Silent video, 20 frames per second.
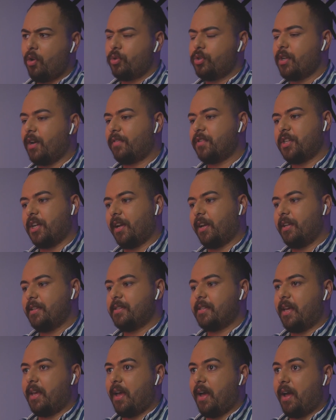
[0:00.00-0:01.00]
وشاف شغله
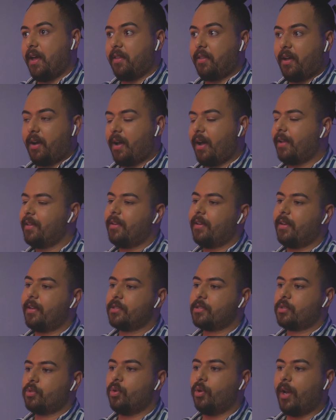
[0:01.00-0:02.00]
سيئه عندك عادي
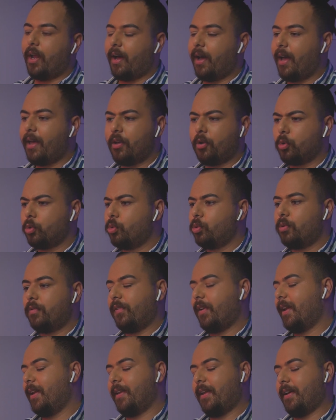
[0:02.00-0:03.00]
الناس كلها هاي ردود
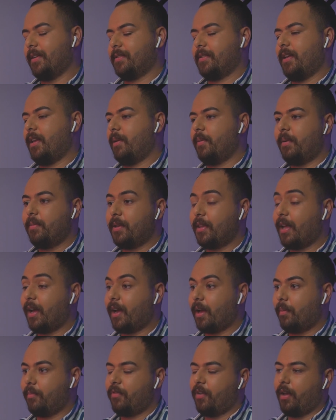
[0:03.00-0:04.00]
فعل ناس احنا ما
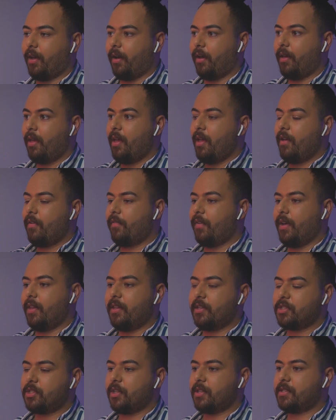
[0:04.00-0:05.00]
بنتحكم فيها
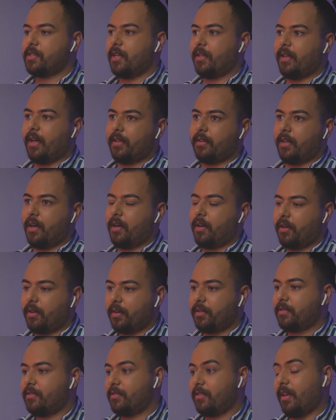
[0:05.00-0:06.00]
فاذا الشخص هذا اعطاك
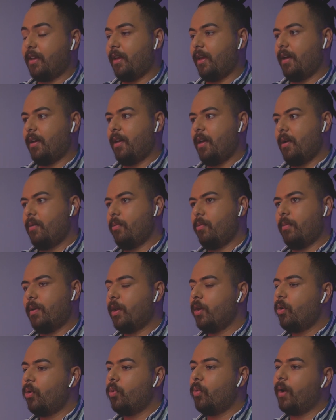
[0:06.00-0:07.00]
رد سيء
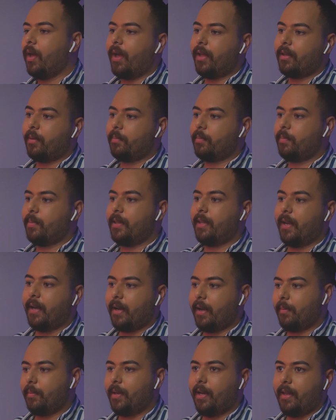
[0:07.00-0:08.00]
ممكن هو هذا
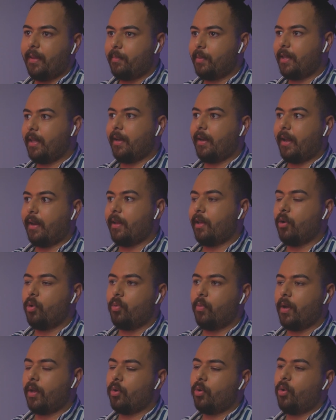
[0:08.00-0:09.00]
بدل بدل عليه
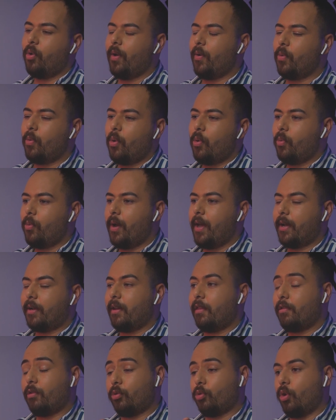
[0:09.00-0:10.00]
هو انه هو هيك
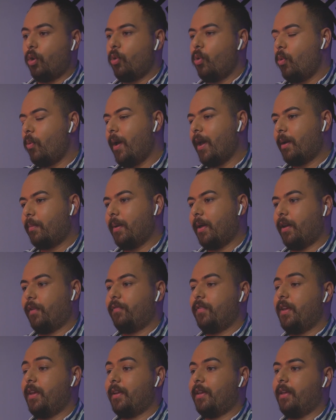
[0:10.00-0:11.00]
نظرته او هو هيك
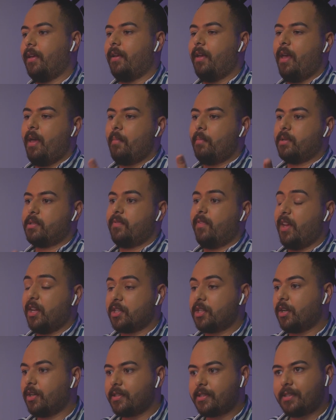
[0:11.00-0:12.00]
بيعرف يحكي بس في
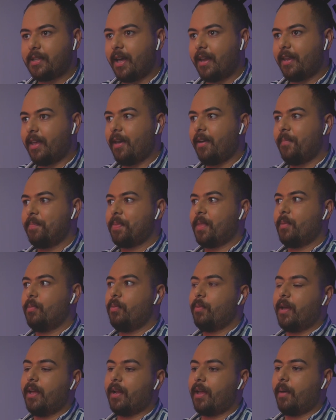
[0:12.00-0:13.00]
اشخاص تانية
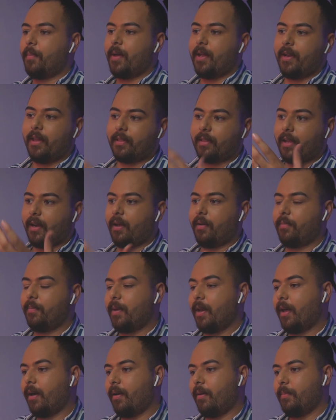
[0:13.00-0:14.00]
ممكن كمان نطلع
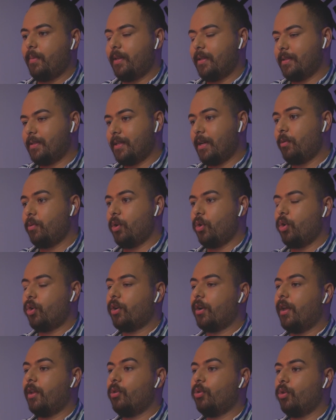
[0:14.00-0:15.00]
منها من زاويه
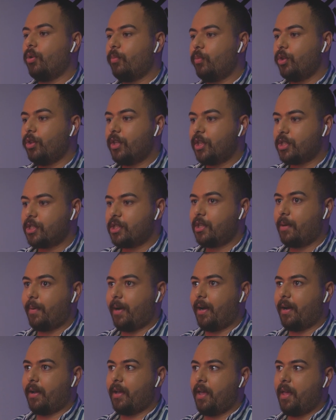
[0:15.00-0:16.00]
اخرى انه المنتج
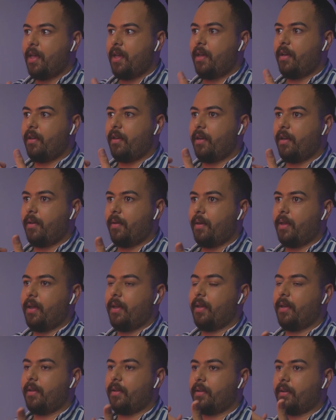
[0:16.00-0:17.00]
تبعك إيه،
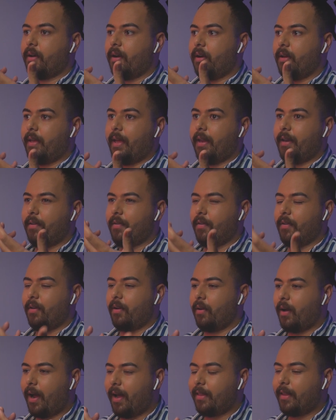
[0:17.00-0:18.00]
إيه، يعني
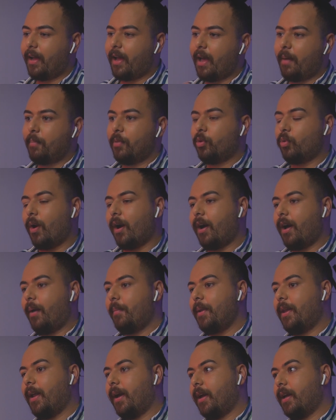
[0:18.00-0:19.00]
حدا كان بتوقع
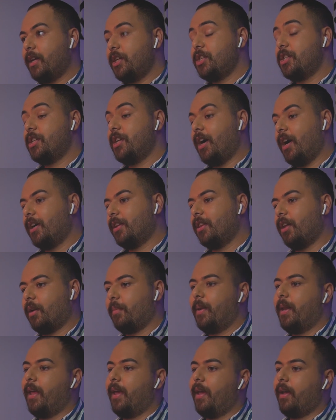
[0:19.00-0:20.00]
منك إشي اكثر
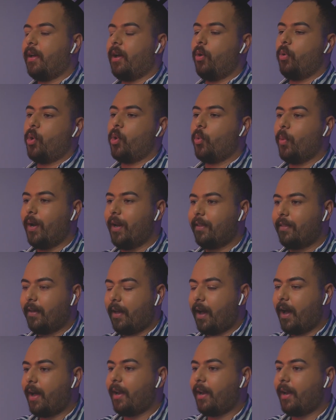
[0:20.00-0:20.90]
من هيك او كواليتي